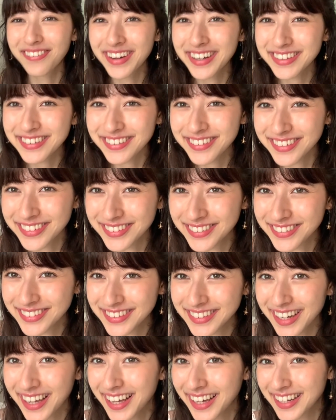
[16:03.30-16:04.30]
終わる頃どんく
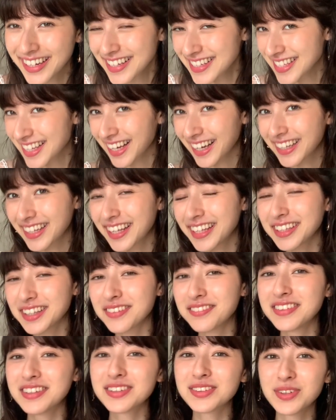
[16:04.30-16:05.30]
らい話したかなって
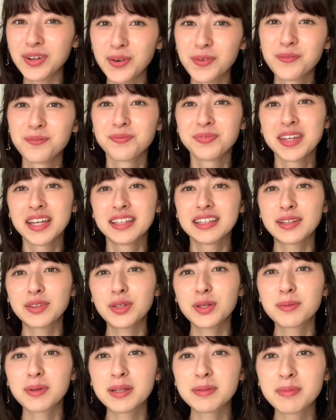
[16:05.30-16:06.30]
見ると、
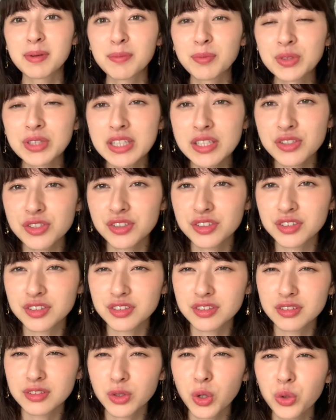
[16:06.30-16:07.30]
例えば今もう
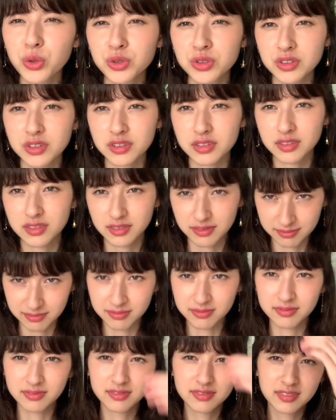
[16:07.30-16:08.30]
25分、う
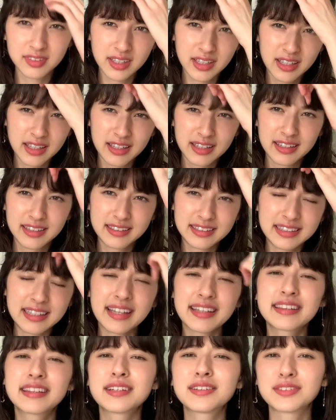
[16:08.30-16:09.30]
ん、に
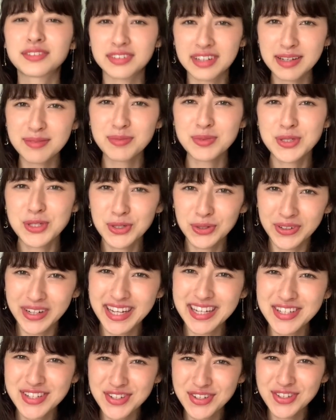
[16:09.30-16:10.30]
なってるのね。もちろん
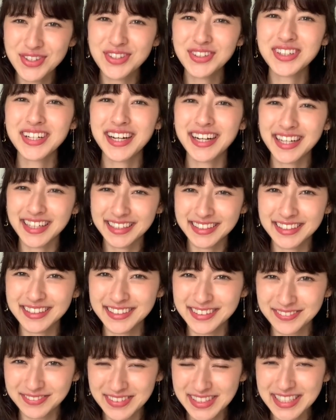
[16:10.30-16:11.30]
編集するから
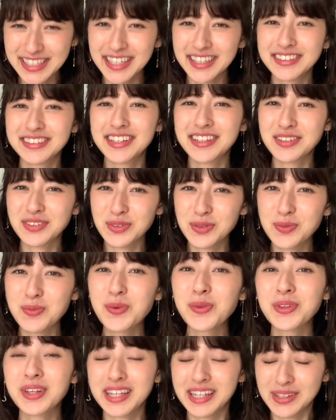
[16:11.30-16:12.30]
短くなると思
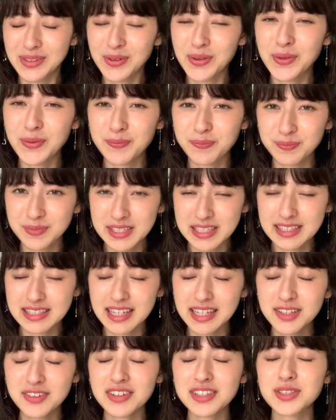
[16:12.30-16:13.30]
うんだけど、実
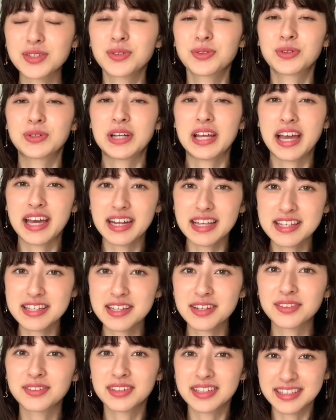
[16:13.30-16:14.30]
際にはそのくらい話し
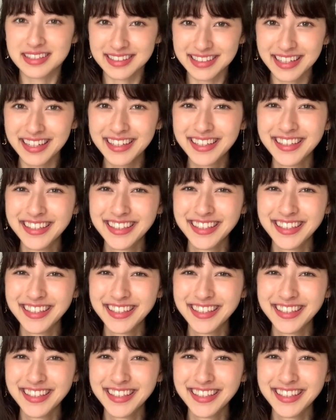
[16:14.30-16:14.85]
てるんですね